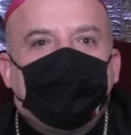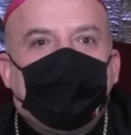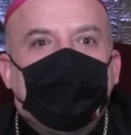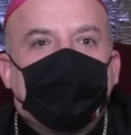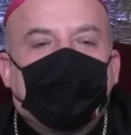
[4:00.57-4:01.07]

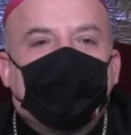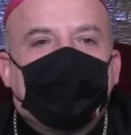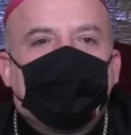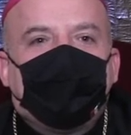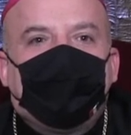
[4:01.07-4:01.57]

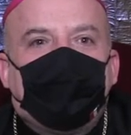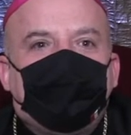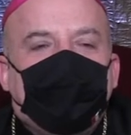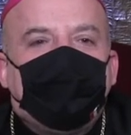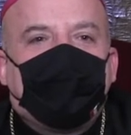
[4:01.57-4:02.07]
dell'incarnazione
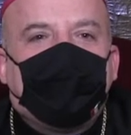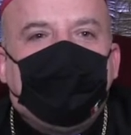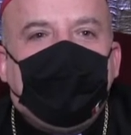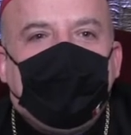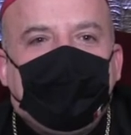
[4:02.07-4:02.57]
abbiamo
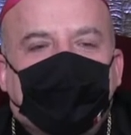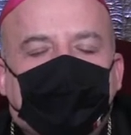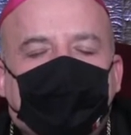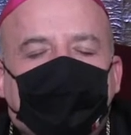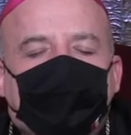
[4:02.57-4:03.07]

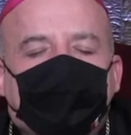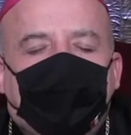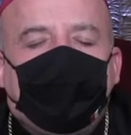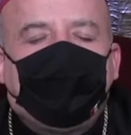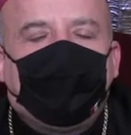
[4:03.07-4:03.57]
capito
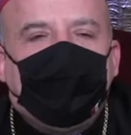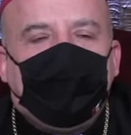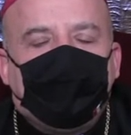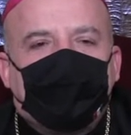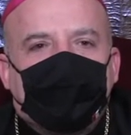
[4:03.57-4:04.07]
quanto
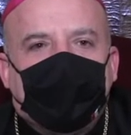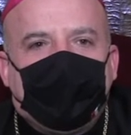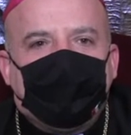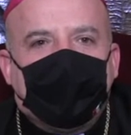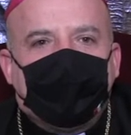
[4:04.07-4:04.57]
Dio ci
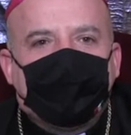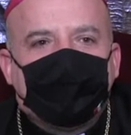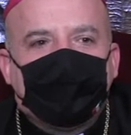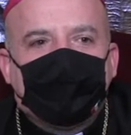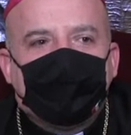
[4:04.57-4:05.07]
ama.
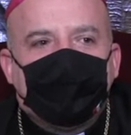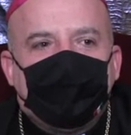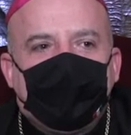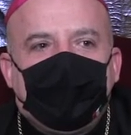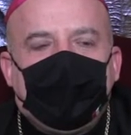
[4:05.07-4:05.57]

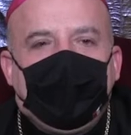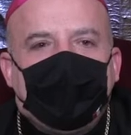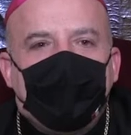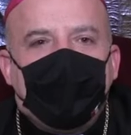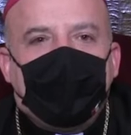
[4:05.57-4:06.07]
E
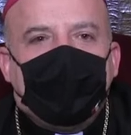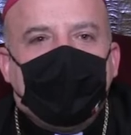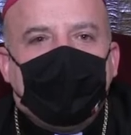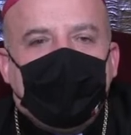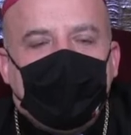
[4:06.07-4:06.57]
l'amore
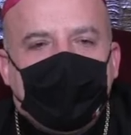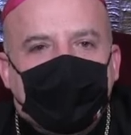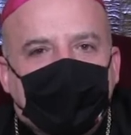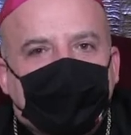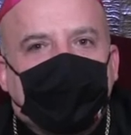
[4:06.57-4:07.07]
di
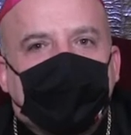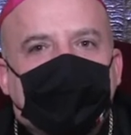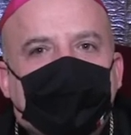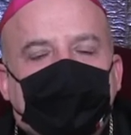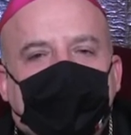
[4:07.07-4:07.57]
Dio che
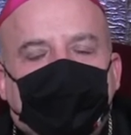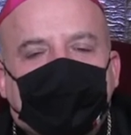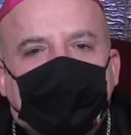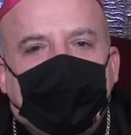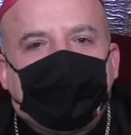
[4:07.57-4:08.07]
si è
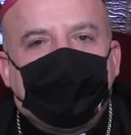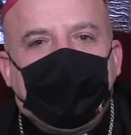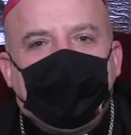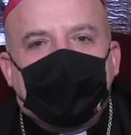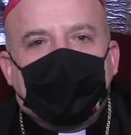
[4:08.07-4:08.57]
manifestato
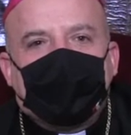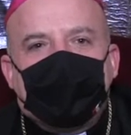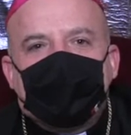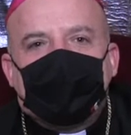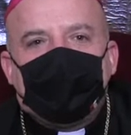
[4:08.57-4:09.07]

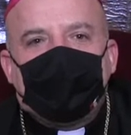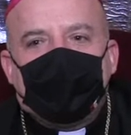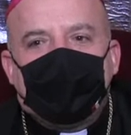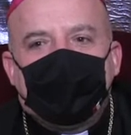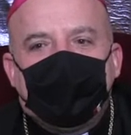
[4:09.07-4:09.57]

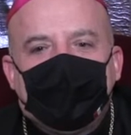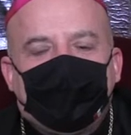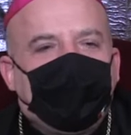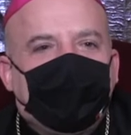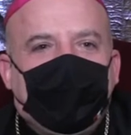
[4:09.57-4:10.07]
nell'incarnazione
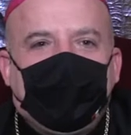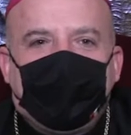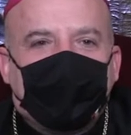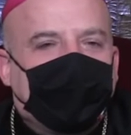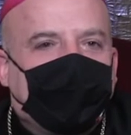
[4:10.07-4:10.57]
fonda la
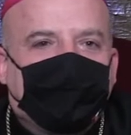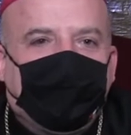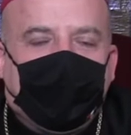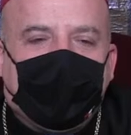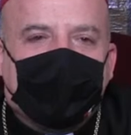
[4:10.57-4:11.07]
nostra
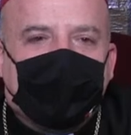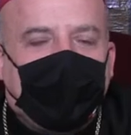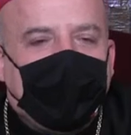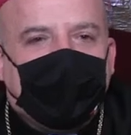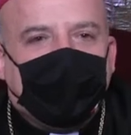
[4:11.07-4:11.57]
speranza.
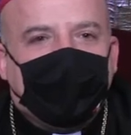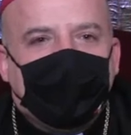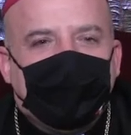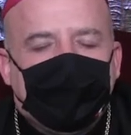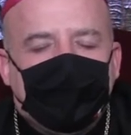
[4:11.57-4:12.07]
Anche
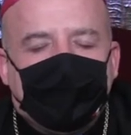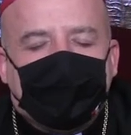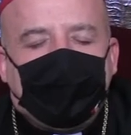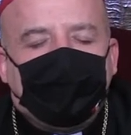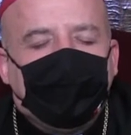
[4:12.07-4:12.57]

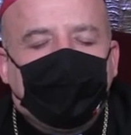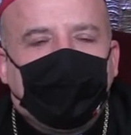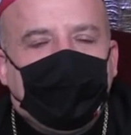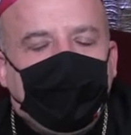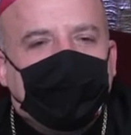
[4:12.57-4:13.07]
dal punto
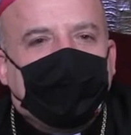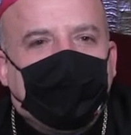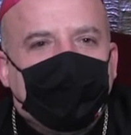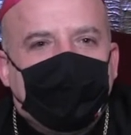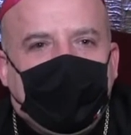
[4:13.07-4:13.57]
di vista
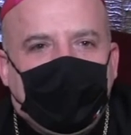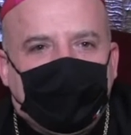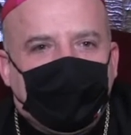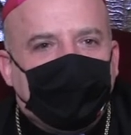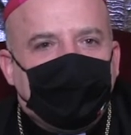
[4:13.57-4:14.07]

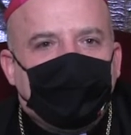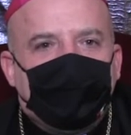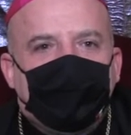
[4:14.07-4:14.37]
umano,